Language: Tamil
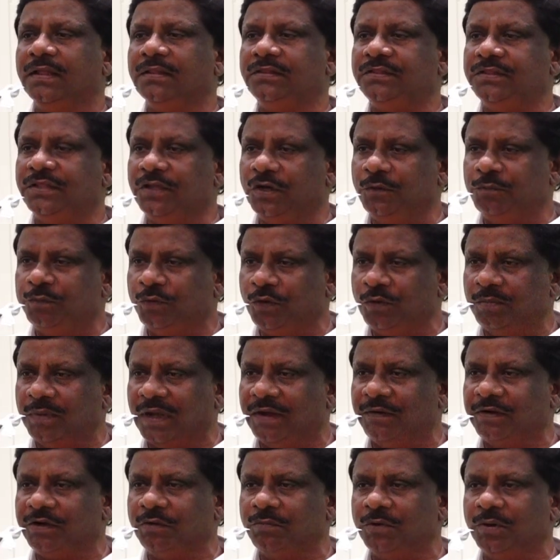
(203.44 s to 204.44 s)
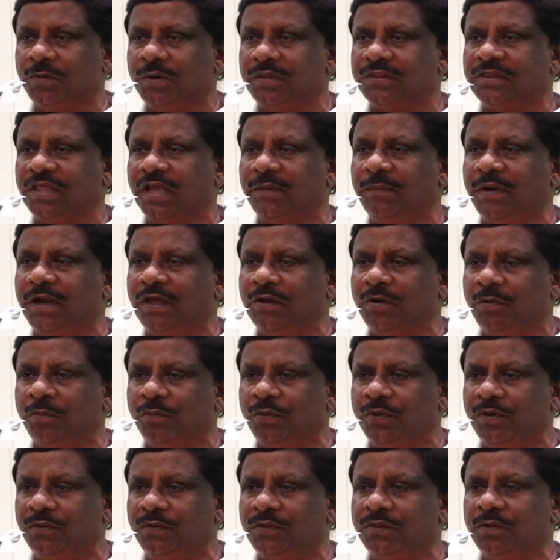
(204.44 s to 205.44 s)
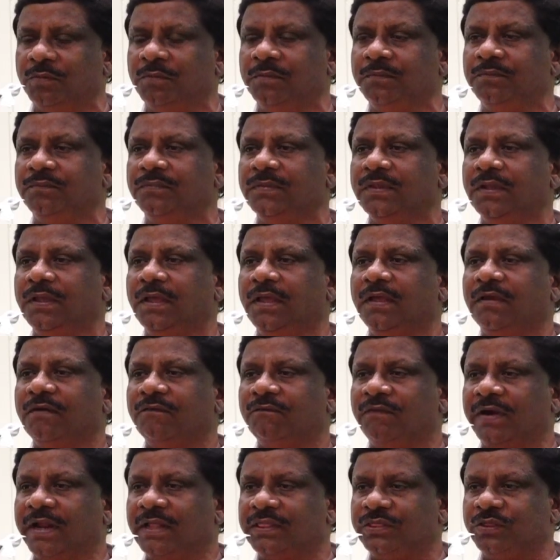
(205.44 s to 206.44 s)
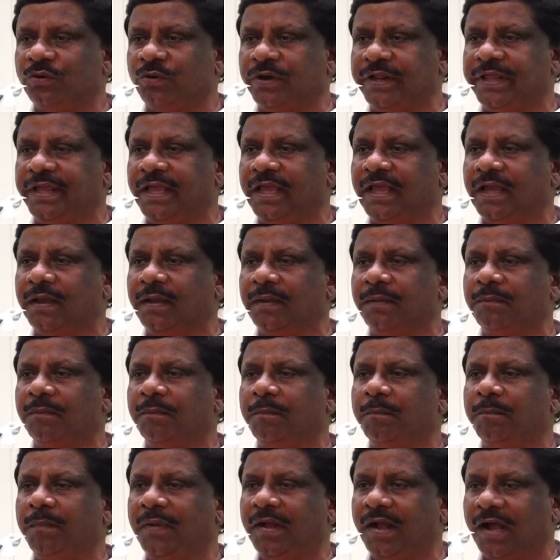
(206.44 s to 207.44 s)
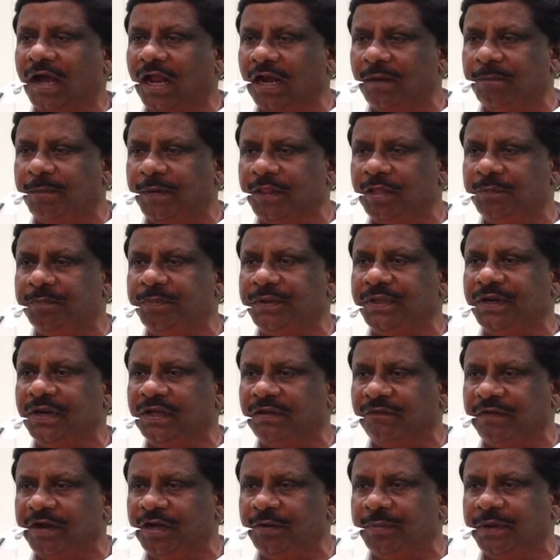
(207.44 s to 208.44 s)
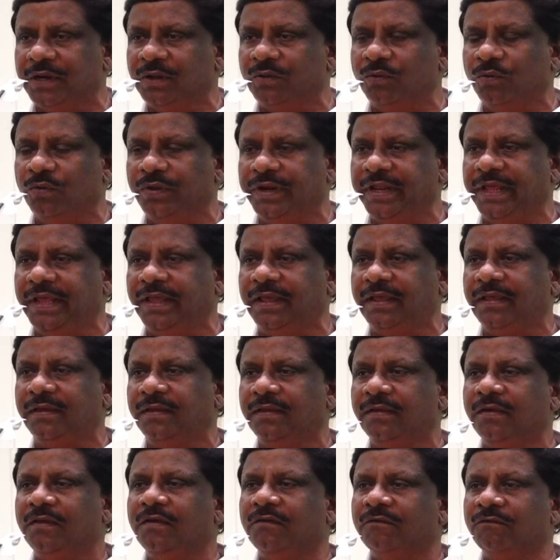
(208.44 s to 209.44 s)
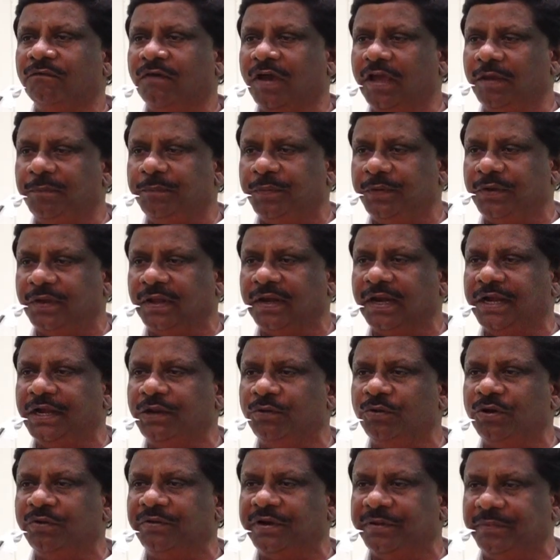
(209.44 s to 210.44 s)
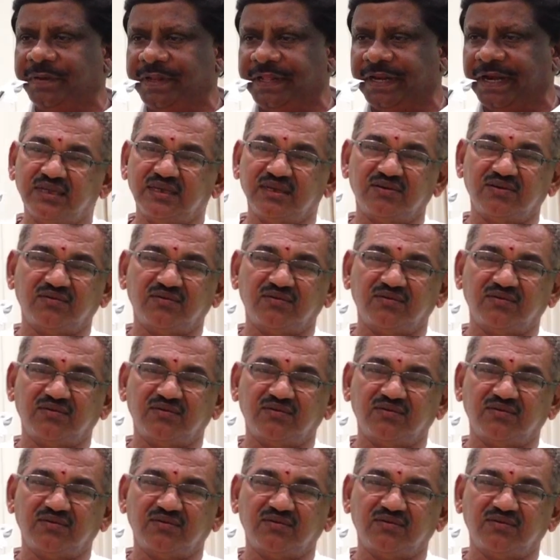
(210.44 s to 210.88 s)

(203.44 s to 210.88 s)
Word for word: திருப்பூர் மாவட்டம் உள்ள தமிழகம் முழுவதும் வனத்துடைய கால் பதிப்பு இருக்க வேண்டும் என்று கூறி வாய்ப்புக்கு நன்றி கூறி விடைபெறுகிறேன்